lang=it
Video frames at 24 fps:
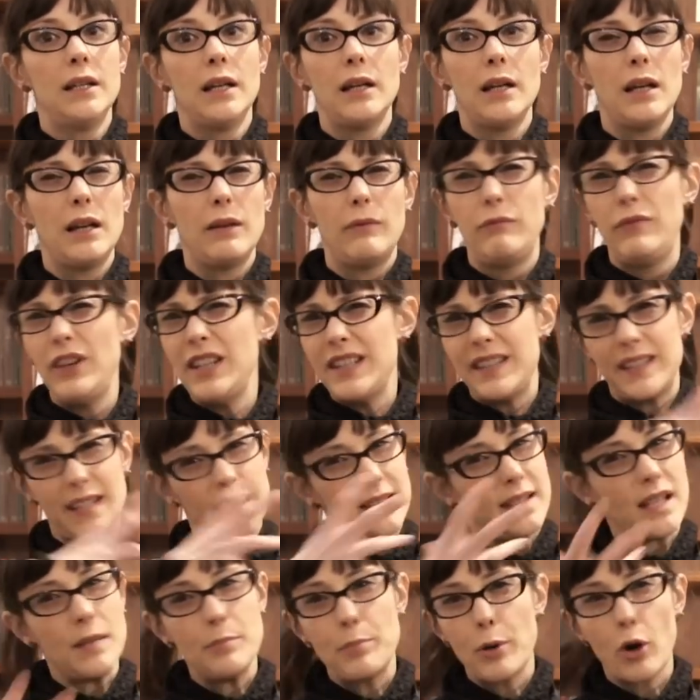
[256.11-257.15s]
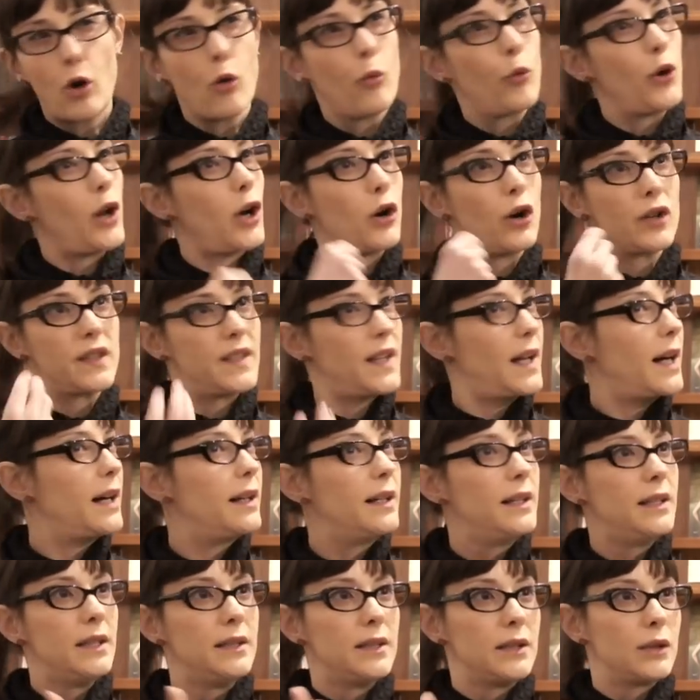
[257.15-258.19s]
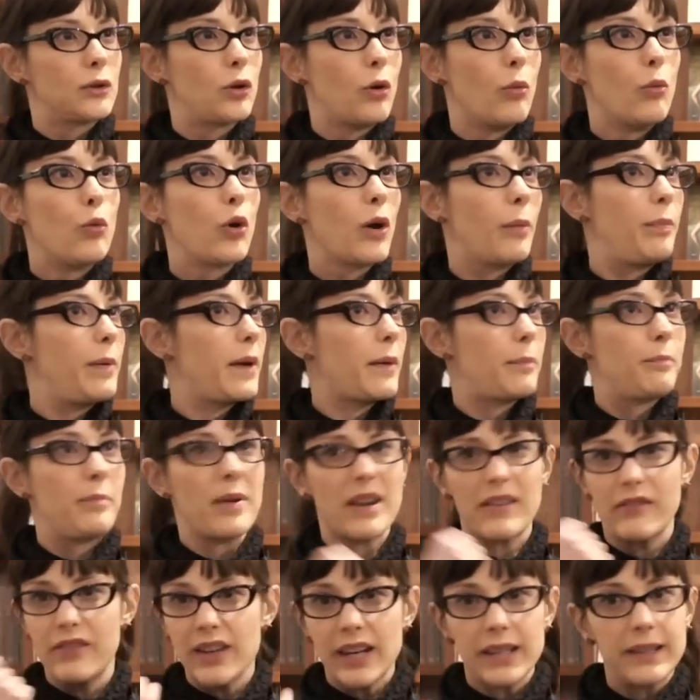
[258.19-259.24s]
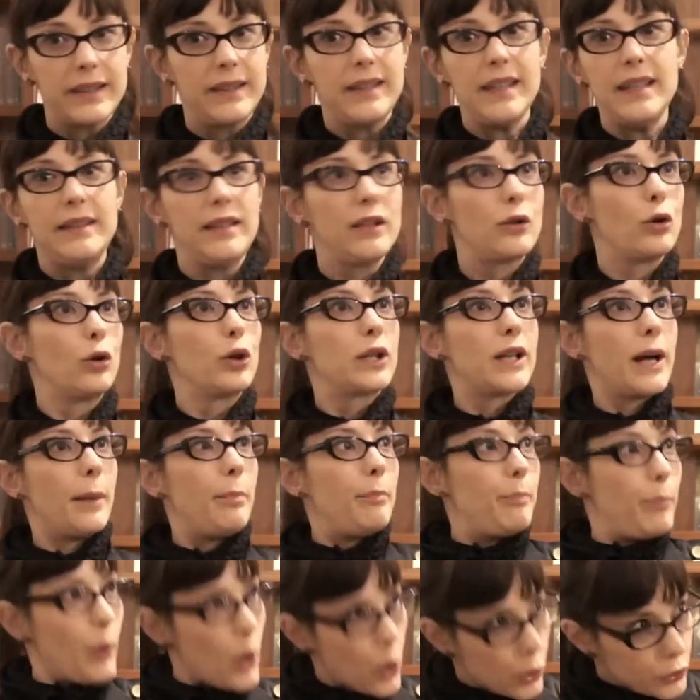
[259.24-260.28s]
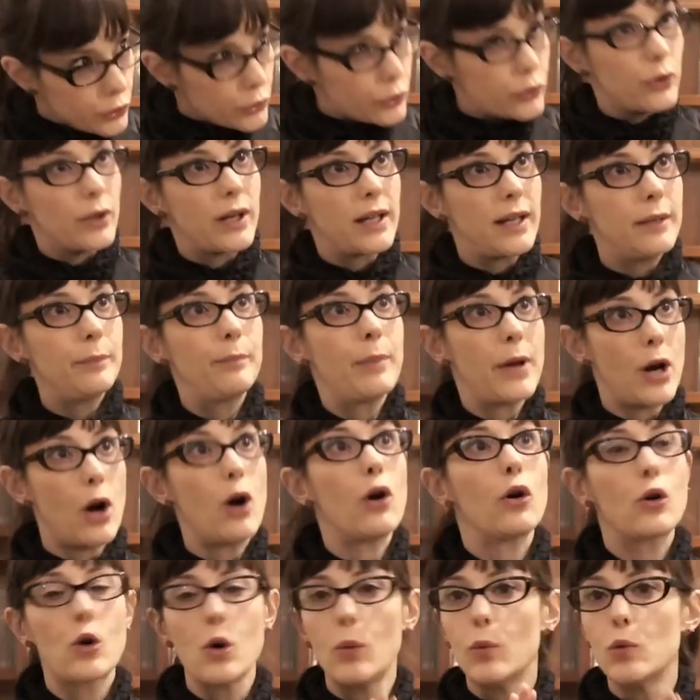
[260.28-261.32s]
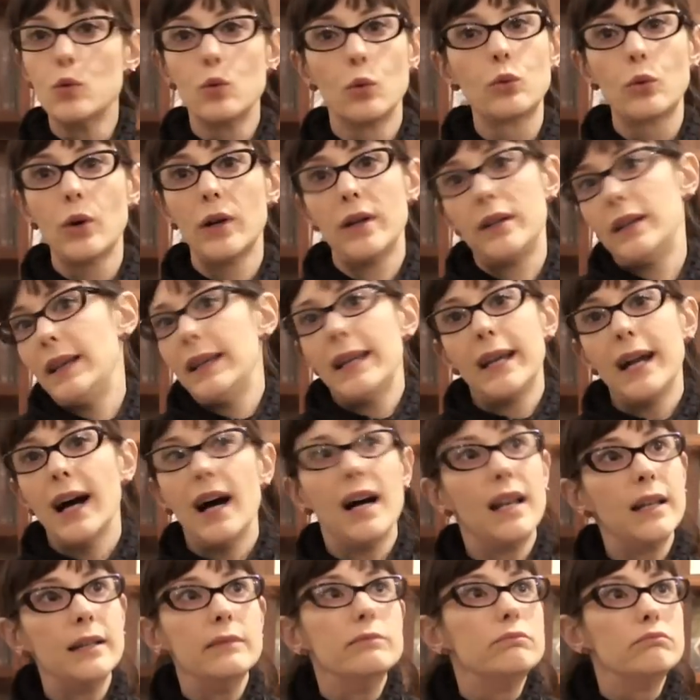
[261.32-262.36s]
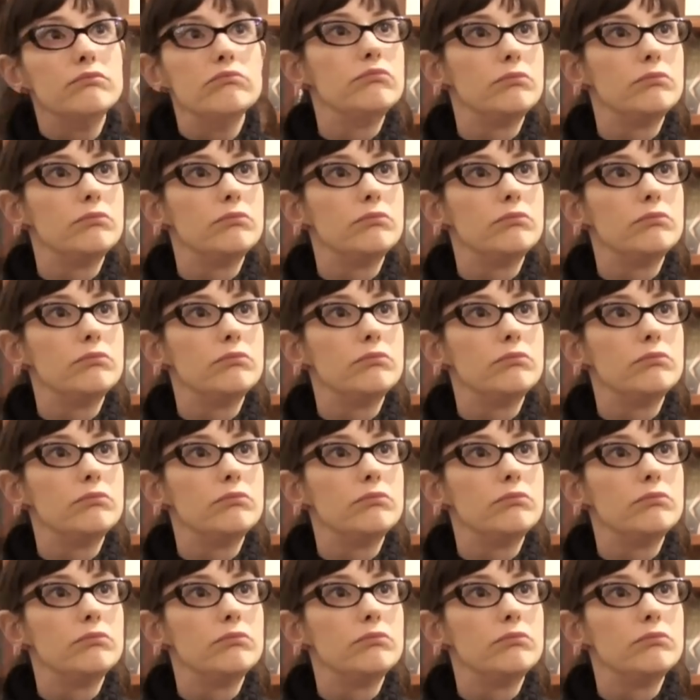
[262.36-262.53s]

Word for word: eh, vista sempre come una cosa comunque per pervertiti col cappotto, che però comunque legale,